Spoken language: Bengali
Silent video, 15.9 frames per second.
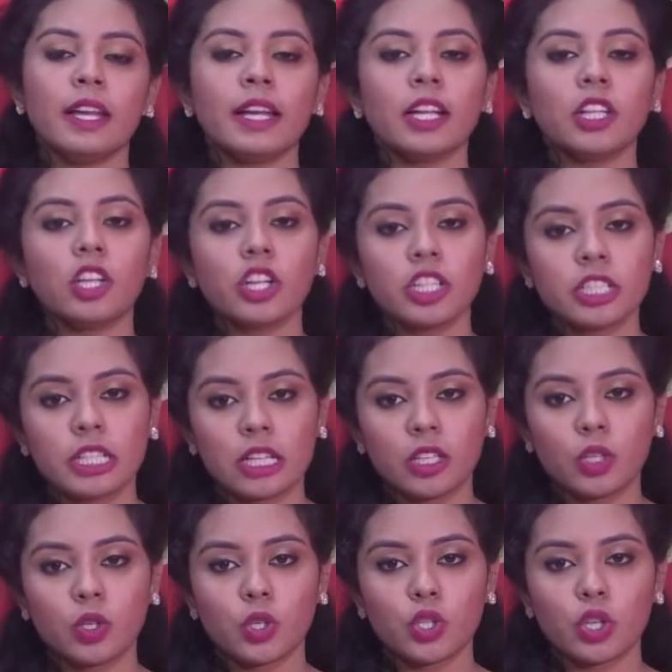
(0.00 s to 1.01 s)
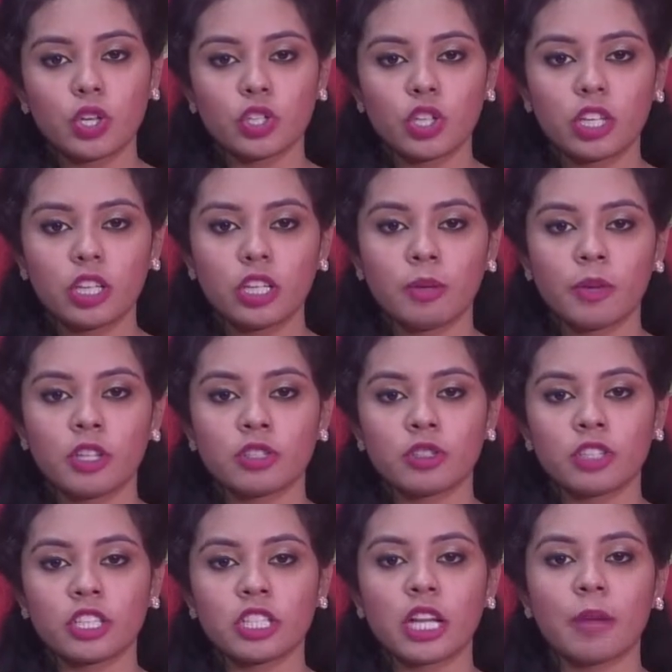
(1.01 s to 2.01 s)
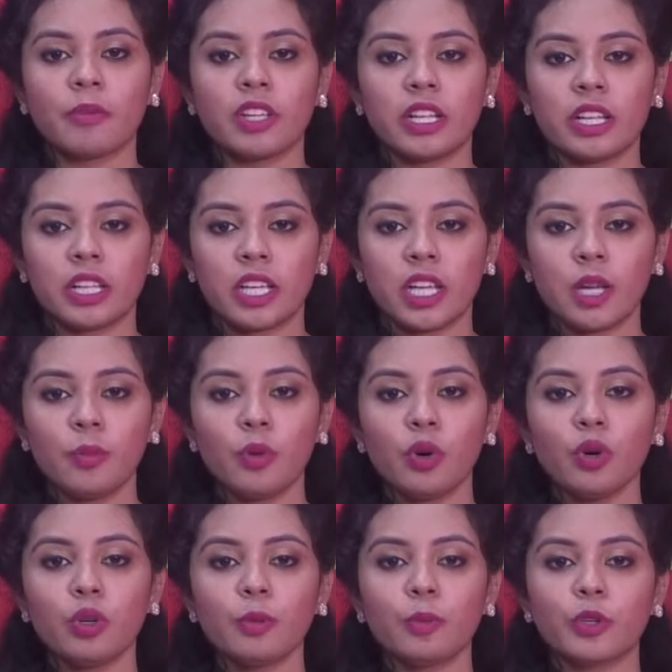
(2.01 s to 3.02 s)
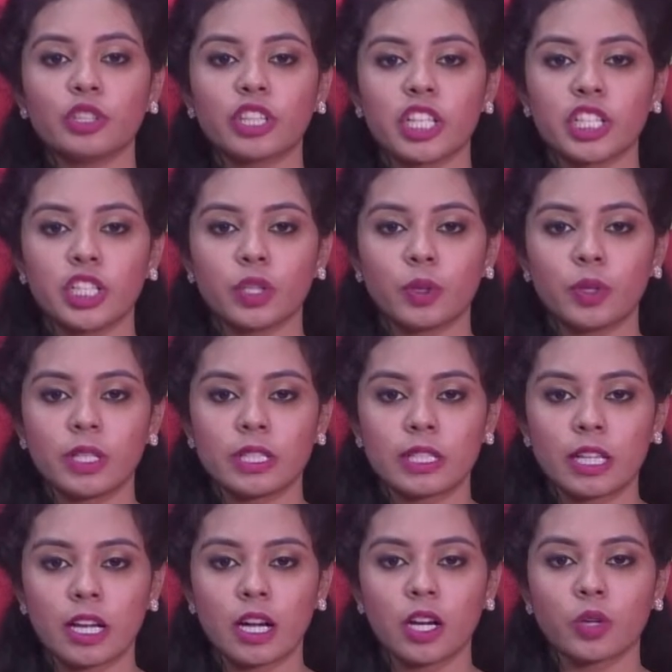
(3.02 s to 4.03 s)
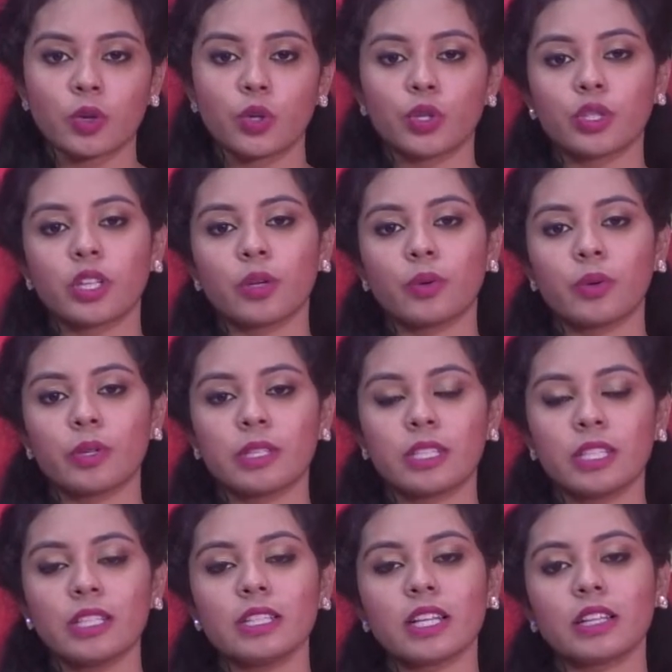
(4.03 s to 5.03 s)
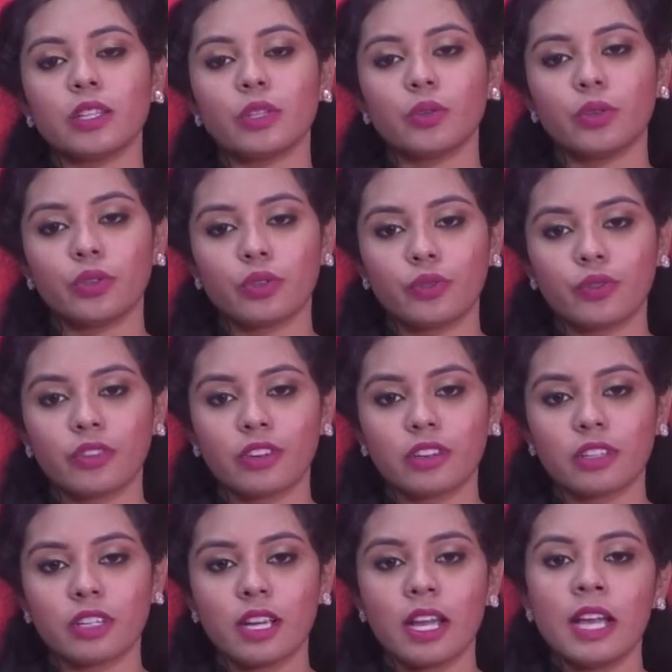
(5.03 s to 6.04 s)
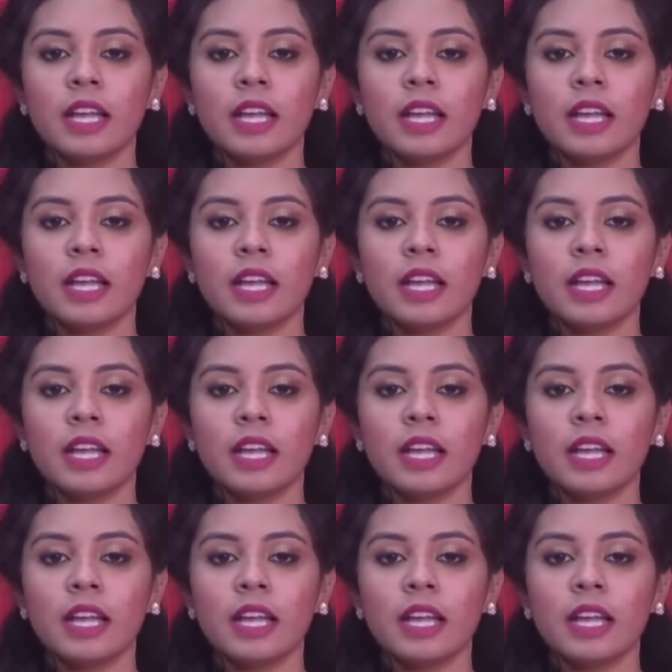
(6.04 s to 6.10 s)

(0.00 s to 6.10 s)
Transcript: একাদশ জাতীয় সংসদ নির্বাচনের সামনে রেখে বহুল প্রত্যাশিত ইস্তেহার ঘোষণা করেছে জাতীয় ঐক্যফ্রন্ট